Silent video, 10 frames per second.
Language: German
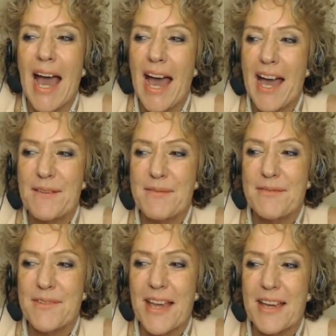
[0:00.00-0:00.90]
Aber
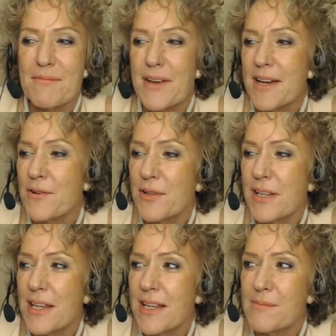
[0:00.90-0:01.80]
wir haben auch
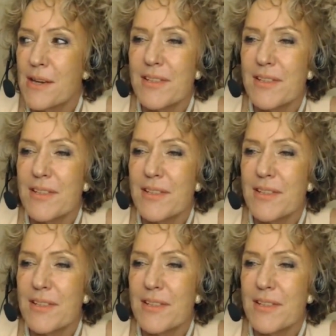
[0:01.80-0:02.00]
immer